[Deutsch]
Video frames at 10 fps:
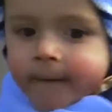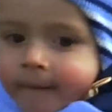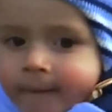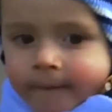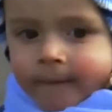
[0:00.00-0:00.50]

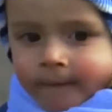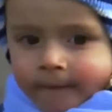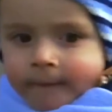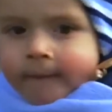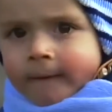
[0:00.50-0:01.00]
Rund
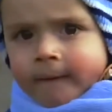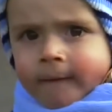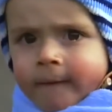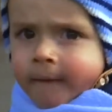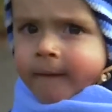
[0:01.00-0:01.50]

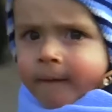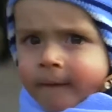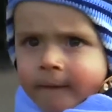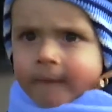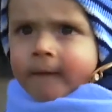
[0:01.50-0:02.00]
7000
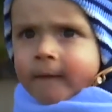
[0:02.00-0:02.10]
Menschen leben